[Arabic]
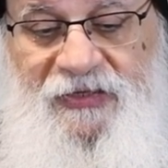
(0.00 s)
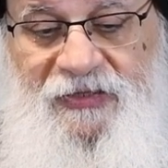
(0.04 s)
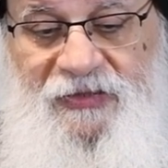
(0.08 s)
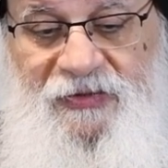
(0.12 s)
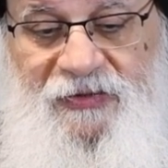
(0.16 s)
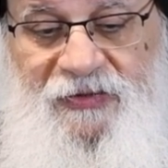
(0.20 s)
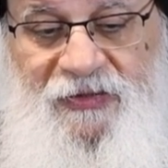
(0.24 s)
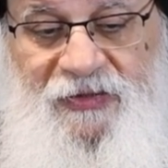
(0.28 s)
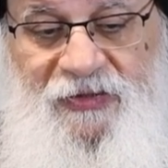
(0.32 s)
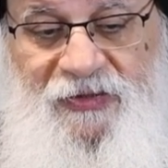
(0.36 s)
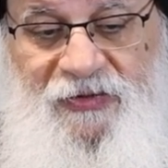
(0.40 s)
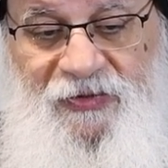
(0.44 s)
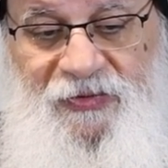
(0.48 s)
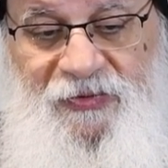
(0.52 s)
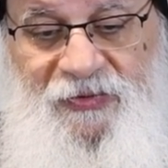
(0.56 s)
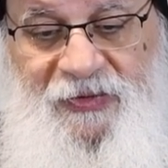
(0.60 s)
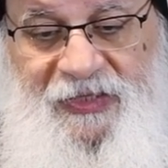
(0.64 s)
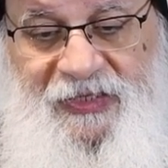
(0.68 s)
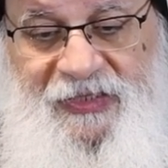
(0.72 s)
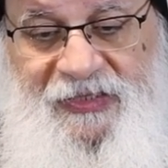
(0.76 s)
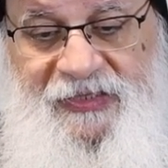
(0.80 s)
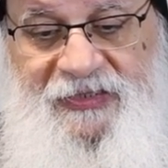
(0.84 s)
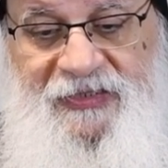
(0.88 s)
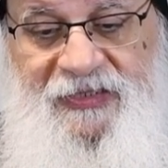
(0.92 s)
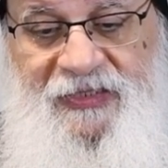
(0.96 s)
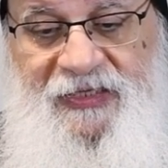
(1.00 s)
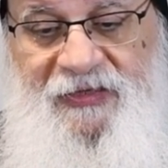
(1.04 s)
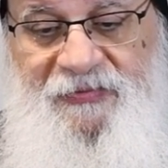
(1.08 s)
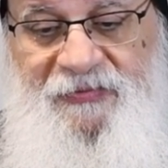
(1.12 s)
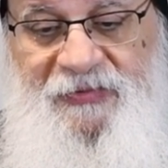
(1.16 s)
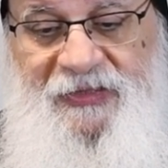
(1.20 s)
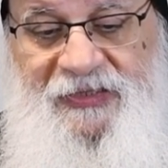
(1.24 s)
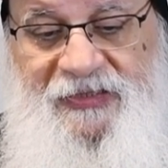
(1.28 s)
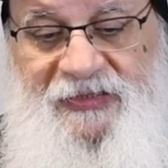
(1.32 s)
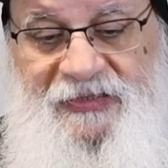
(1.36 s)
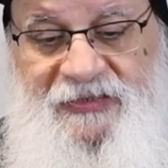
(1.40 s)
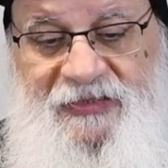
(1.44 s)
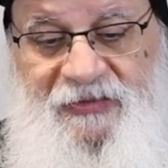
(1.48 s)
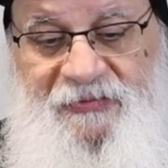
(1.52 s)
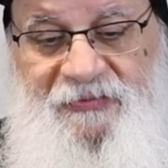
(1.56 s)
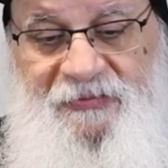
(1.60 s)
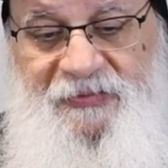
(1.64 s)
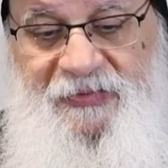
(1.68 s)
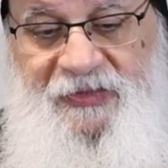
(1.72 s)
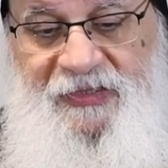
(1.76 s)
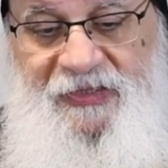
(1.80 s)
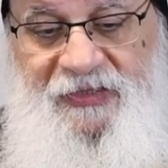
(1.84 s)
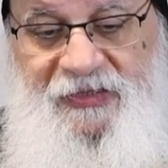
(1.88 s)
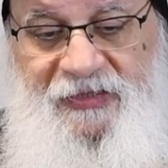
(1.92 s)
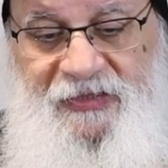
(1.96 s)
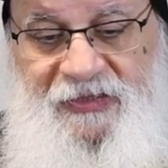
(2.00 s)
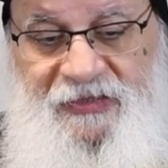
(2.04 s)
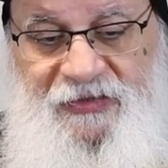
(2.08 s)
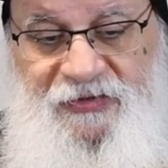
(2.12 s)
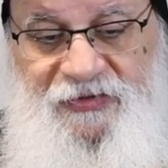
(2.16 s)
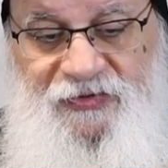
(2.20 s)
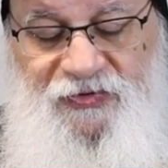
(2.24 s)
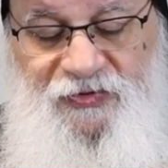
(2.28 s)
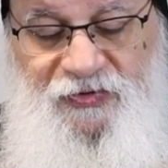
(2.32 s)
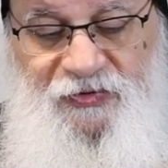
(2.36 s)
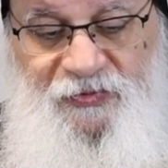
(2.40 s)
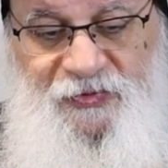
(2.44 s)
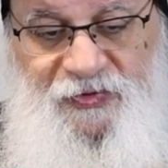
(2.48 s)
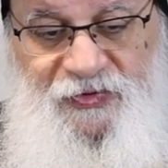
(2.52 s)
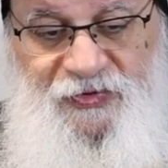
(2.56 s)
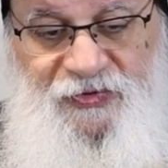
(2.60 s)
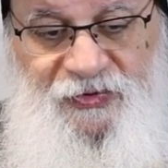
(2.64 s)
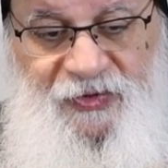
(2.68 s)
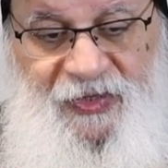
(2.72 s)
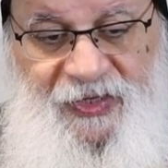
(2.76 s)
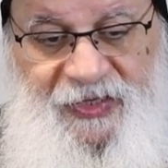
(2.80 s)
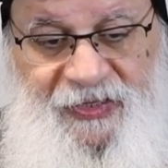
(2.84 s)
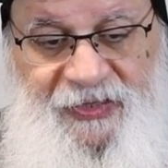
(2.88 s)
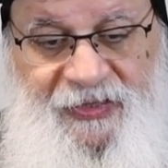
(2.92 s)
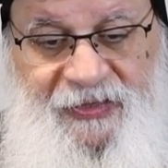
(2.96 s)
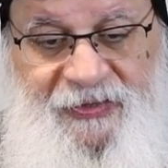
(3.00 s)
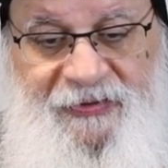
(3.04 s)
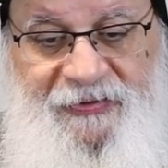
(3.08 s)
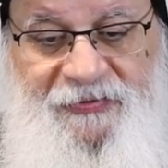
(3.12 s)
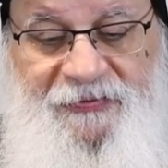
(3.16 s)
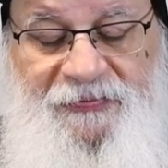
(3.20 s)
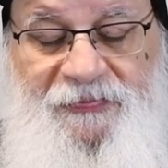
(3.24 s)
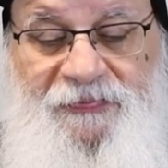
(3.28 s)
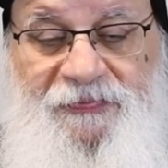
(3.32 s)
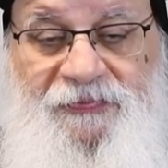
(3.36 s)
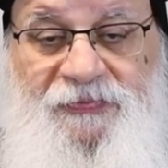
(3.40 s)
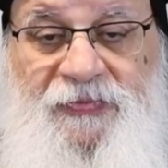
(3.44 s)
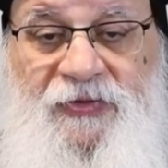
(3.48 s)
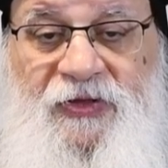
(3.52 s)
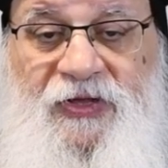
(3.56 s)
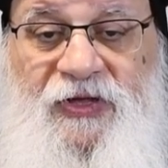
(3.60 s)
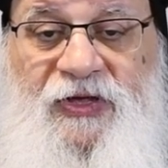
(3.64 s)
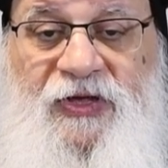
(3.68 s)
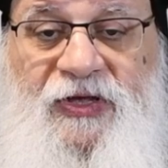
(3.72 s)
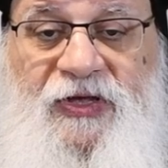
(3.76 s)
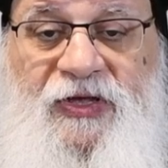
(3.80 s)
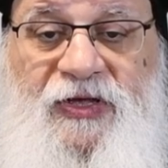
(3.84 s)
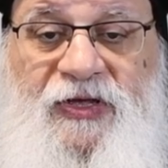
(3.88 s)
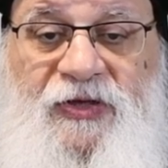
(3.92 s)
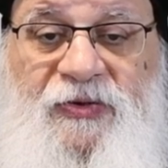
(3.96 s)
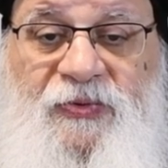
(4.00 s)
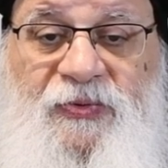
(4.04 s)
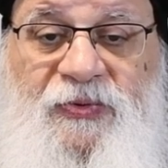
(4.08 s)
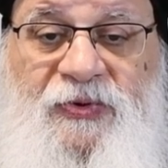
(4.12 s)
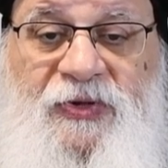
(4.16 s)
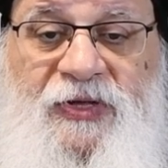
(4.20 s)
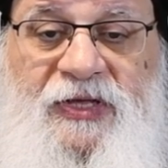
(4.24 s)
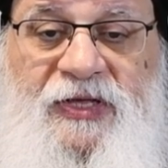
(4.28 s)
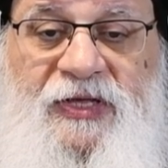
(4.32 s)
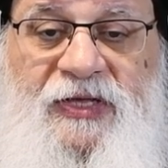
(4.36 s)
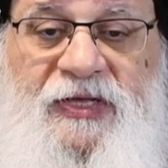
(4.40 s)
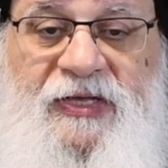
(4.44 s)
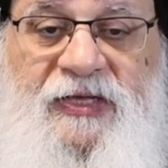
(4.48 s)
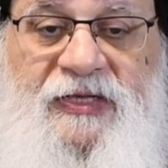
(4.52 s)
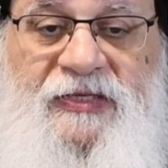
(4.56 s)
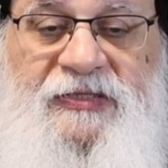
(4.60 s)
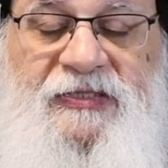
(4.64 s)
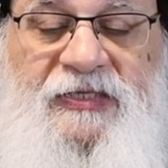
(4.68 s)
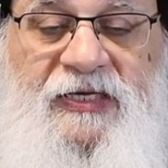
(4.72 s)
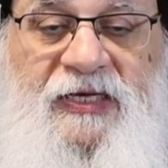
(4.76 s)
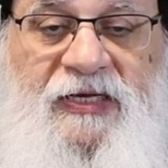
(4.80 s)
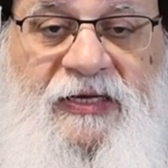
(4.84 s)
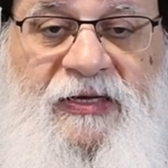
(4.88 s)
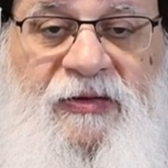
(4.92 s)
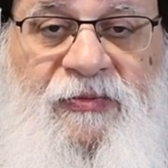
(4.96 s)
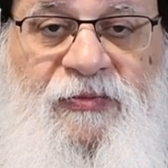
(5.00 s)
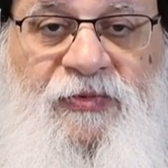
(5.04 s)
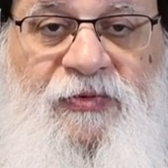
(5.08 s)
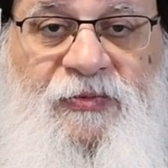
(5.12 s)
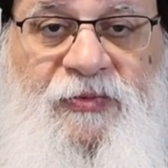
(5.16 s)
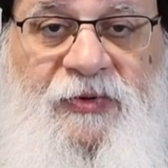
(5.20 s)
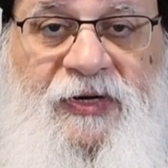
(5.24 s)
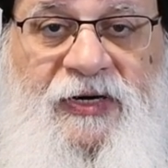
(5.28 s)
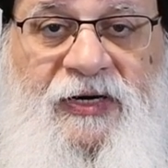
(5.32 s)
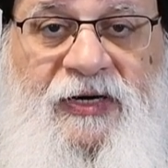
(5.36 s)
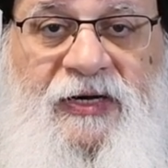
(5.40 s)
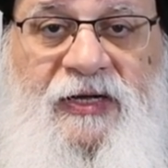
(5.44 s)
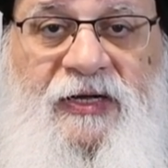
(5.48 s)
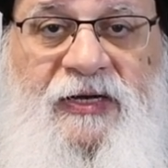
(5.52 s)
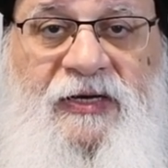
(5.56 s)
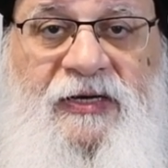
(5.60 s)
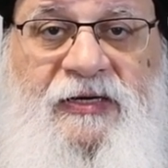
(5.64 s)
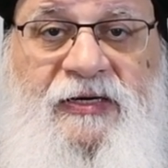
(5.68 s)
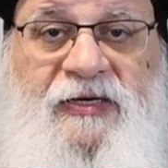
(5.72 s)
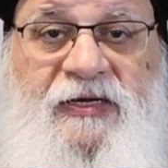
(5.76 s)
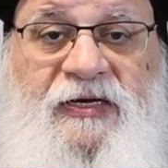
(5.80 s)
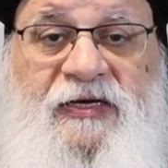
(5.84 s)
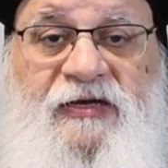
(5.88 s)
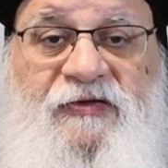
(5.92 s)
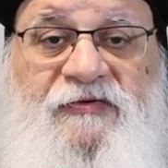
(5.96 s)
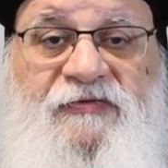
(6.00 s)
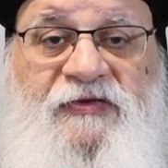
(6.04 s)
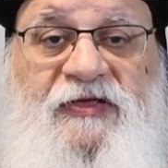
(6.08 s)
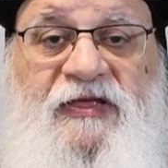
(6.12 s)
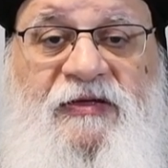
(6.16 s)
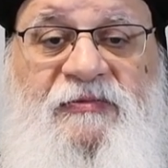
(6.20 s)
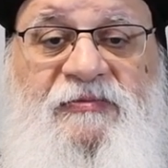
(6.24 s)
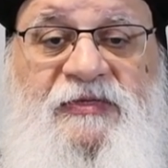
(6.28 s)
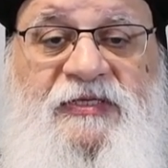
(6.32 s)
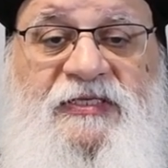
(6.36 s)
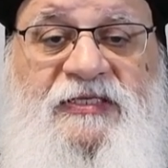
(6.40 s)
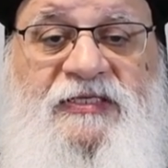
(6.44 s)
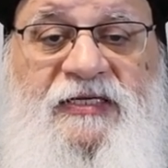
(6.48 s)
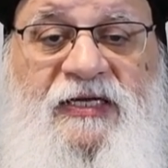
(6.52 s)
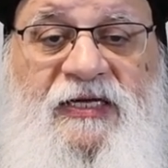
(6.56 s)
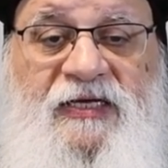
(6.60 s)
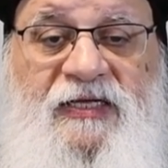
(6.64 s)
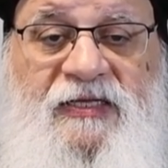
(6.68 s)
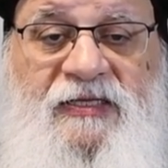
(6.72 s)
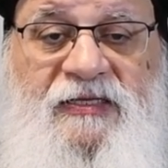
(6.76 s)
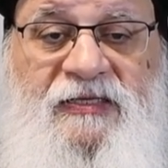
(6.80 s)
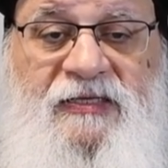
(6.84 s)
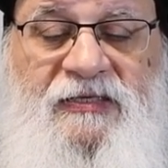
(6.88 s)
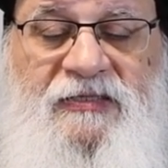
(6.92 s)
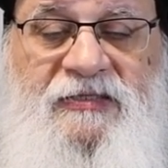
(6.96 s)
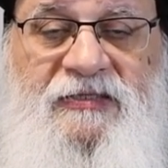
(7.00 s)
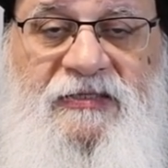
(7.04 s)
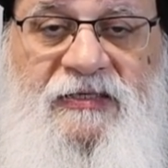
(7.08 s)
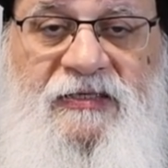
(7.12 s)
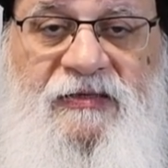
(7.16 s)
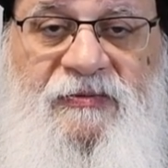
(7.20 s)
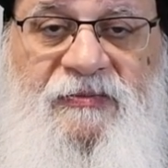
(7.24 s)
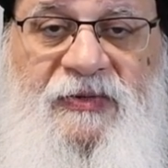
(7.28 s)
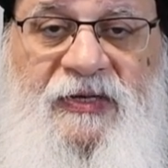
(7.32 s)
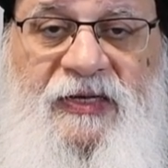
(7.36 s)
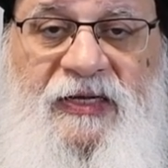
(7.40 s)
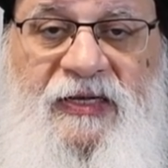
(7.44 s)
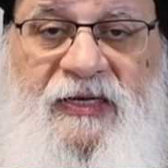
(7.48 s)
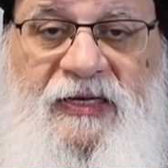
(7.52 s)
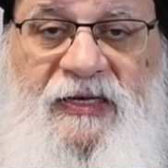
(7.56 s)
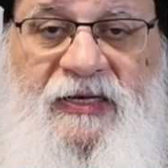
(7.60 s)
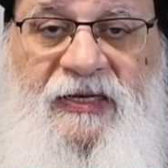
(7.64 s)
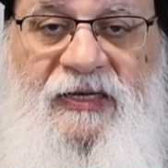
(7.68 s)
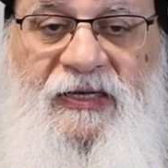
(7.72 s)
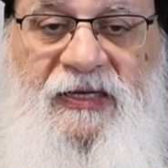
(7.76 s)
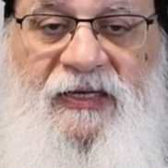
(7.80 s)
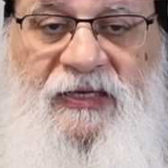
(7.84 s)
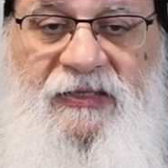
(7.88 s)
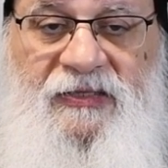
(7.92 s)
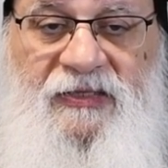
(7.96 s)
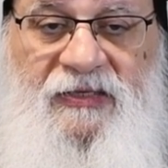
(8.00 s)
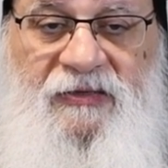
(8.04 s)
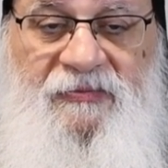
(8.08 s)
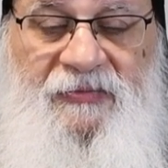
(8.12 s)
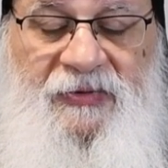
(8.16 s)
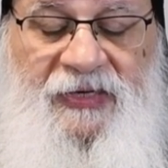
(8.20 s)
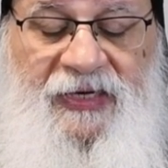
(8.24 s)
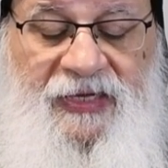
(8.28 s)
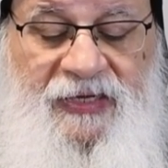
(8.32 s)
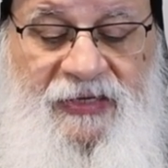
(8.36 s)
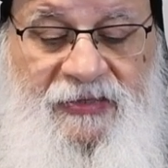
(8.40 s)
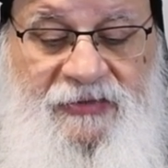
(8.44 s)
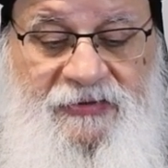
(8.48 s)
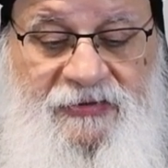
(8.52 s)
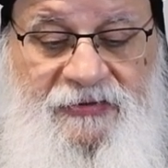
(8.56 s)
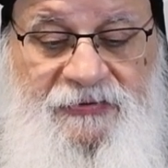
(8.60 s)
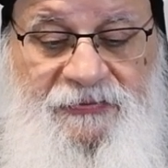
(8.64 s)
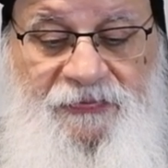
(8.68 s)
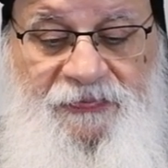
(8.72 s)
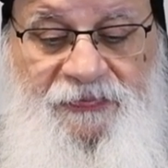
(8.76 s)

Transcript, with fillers: اللي هو الكنيسة دايما تسميه الصوم الصغير ودي أيام مباركة لأن احنا فيها بنستعد لاستقبال عيد الميلاد